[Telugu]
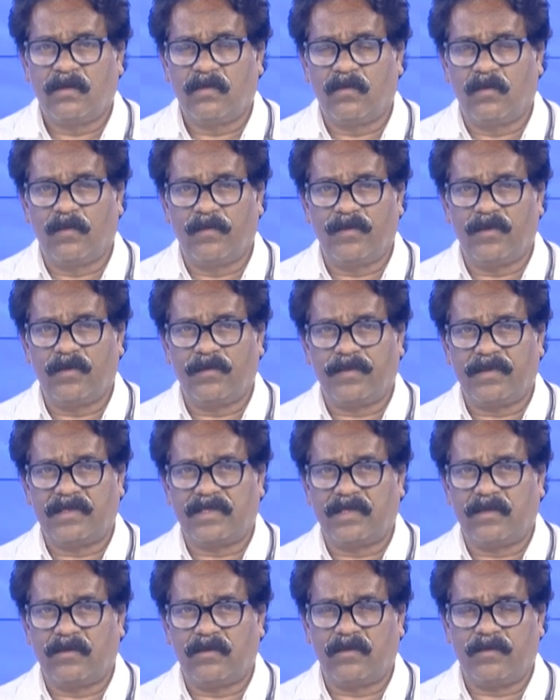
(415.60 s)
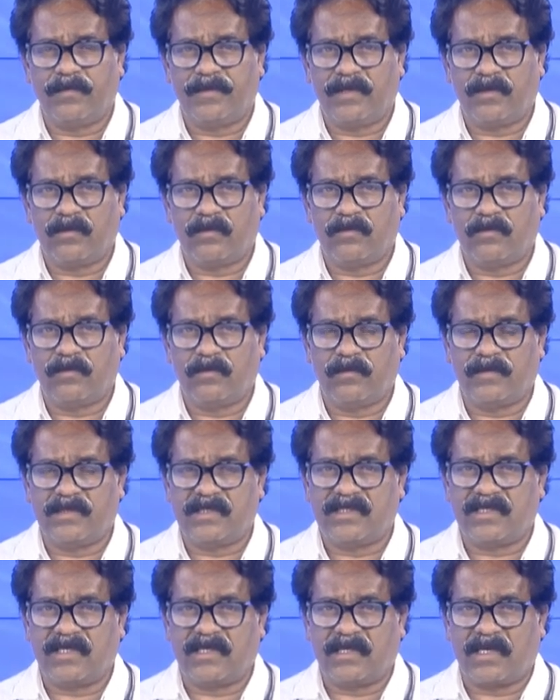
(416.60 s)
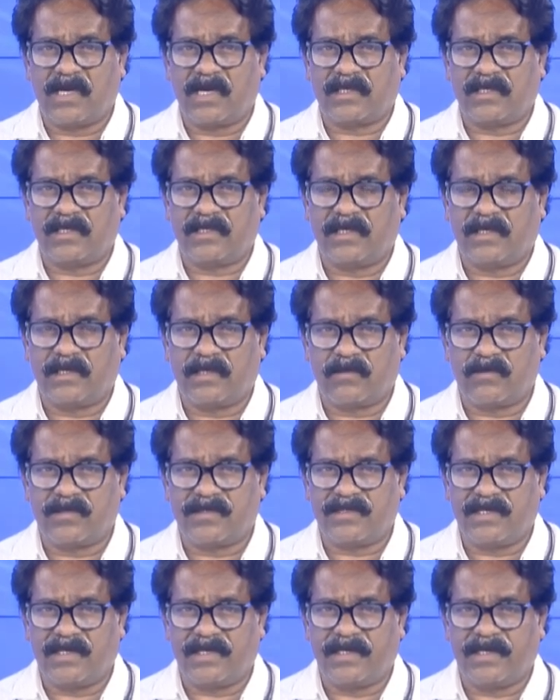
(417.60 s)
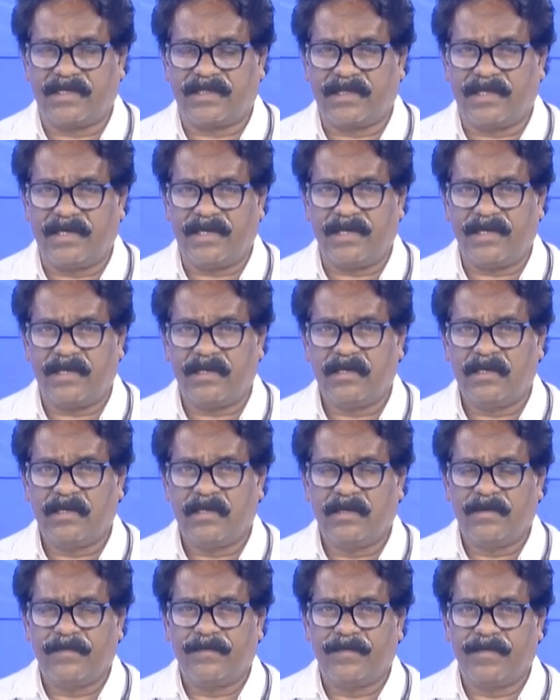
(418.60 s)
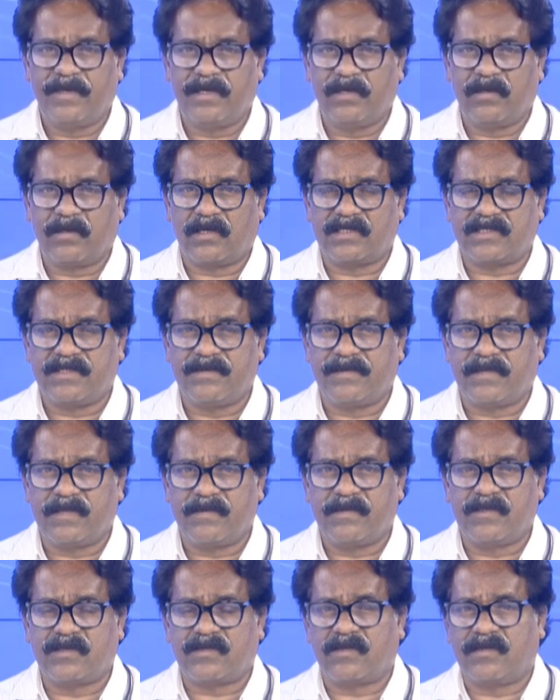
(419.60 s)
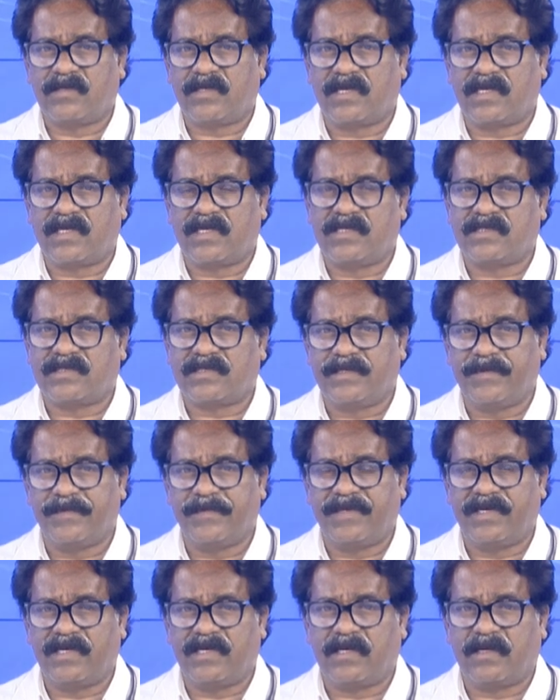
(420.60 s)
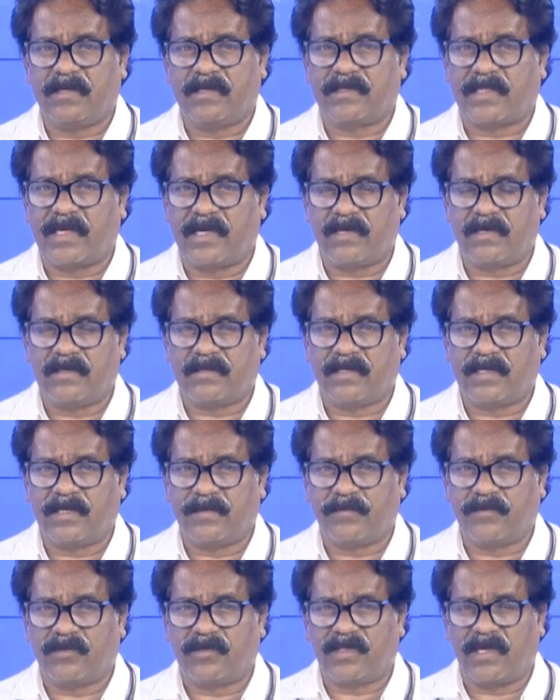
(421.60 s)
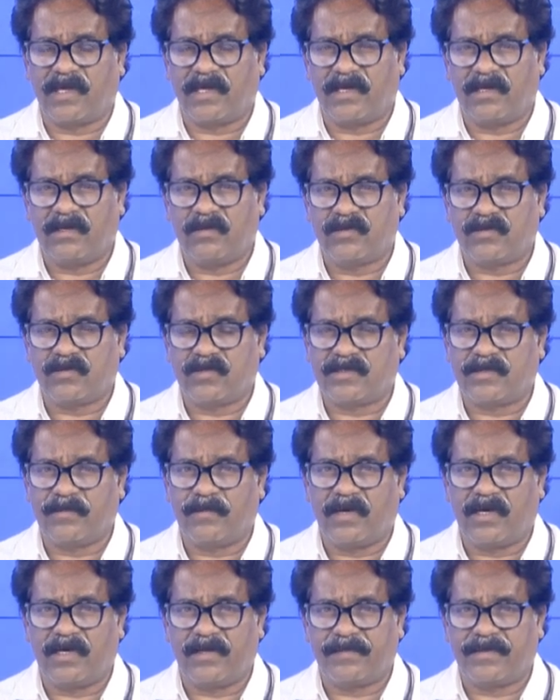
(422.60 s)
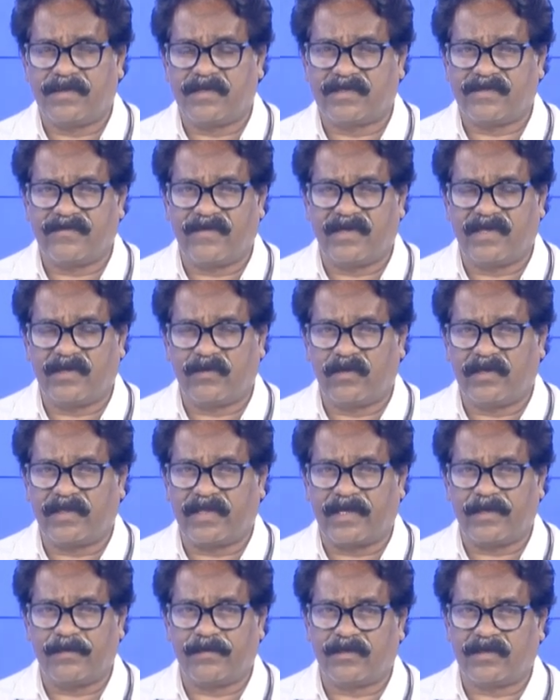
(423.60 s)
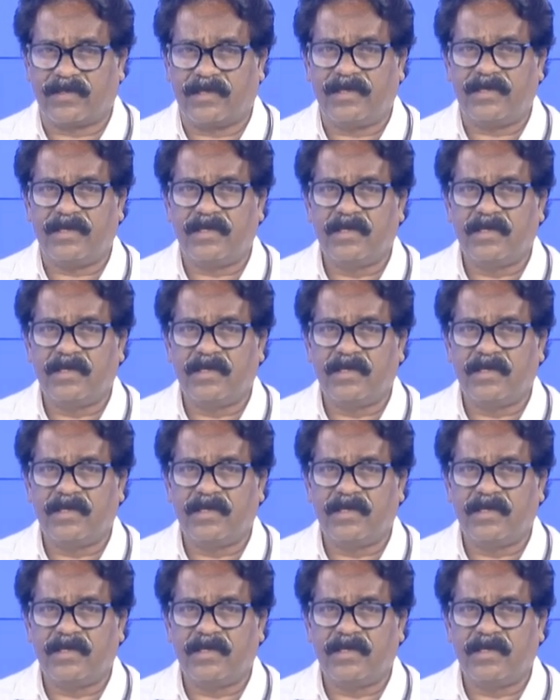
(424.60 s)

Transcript: హోమియోపతిలో మీరు మంచిగా డాక్టర్ దగ్గరికి వచ్చినట్టయితే మీ యొక్క సిమ్టమ్ తీసుకొని డ్రగ్ వేస్తే ఇమ్మీడియట్గా థైరాయిడ్ తగ్గిపోతే థైరాయిడ్ నుంచి వచ్చే బాడీ పెయిన్స్ ఇవన్నీ కూడా తగ్గిపోతాయి